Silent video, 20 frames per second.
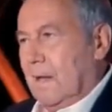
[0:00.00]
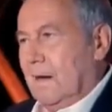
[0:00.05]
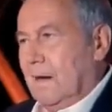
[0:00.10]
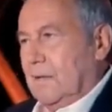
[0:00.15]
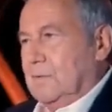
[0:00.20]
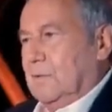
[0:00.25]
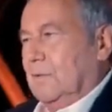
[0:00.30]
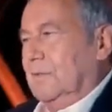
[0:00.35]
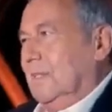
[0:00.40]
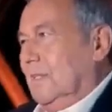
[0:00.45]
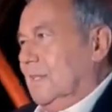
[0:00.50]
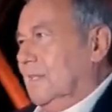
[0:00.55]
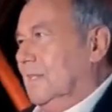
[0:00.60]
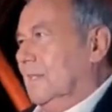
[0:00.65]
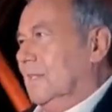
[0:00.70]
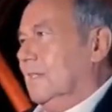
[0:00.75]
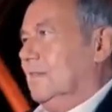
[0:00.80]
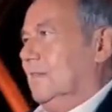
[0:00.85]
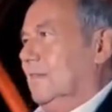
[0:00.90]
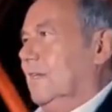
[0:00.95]
Also
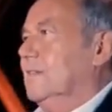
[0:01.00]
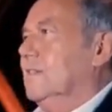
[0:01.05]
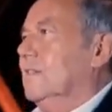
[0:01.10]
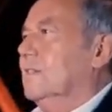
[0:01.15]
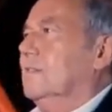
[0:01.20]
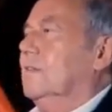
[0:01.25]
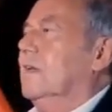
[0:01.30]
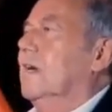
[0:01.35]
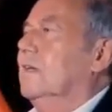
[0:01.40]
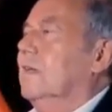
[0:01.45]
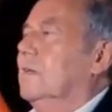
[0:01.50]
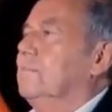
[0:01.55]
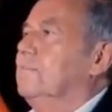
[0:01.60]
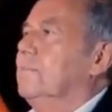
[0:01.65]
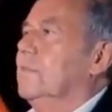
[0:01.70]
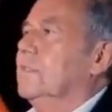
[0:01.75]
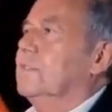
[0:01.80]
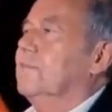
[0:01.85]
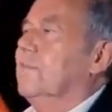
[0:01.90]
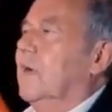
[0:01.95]
dieses
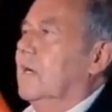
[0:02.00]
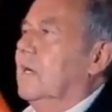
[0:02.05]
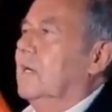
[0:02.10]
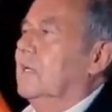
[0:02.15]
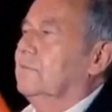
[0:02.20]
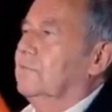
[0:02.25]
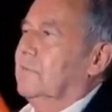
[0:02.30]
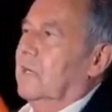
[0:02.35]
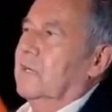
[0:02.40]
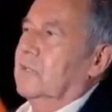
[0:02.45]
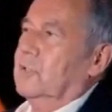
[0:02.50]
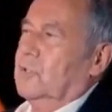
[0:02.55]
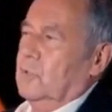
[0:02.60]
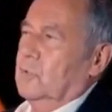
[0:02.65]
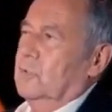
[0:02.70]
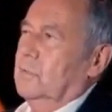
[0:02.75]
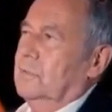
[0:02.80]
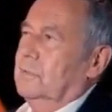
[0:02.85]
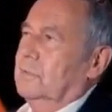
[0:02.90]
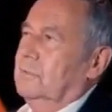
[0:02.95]
Erlebnis war, war
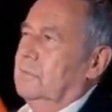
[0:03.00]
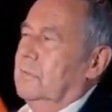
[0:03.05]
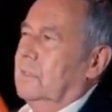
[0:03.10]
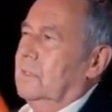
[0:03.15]
schon